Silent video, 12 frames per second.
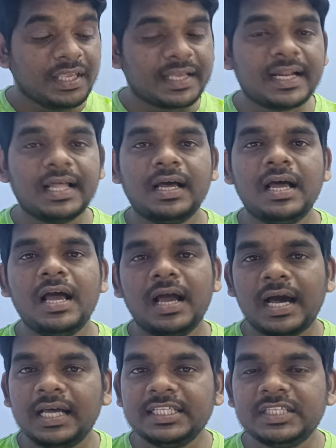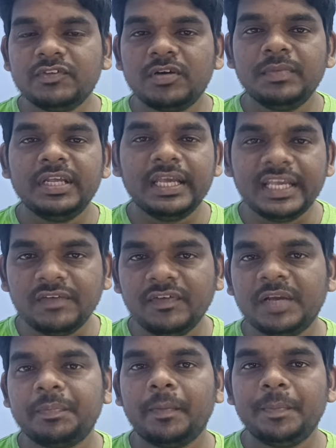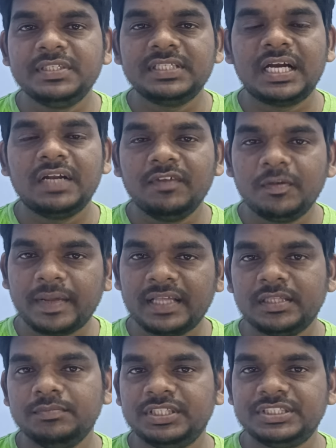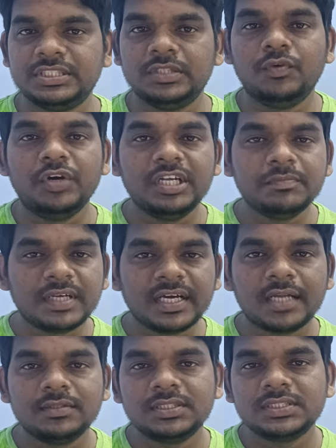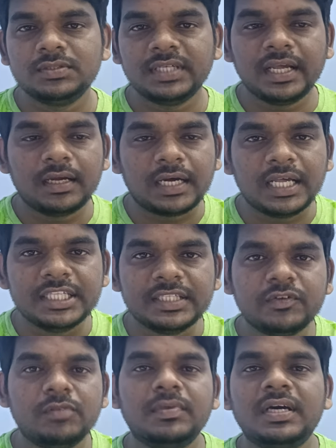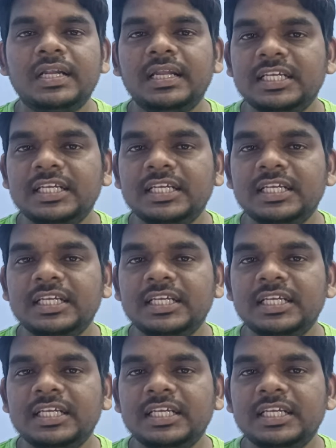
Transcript: ఇక్కడ ఆదిత్యవంని ఈ వీక్ పంపించాలని వీళ్ళు ప్రయత్నం చేసిళ్ళు ఓటింగ్ ప్రకారం చూసుకుంటే ఆదిత్యభవం కన్నా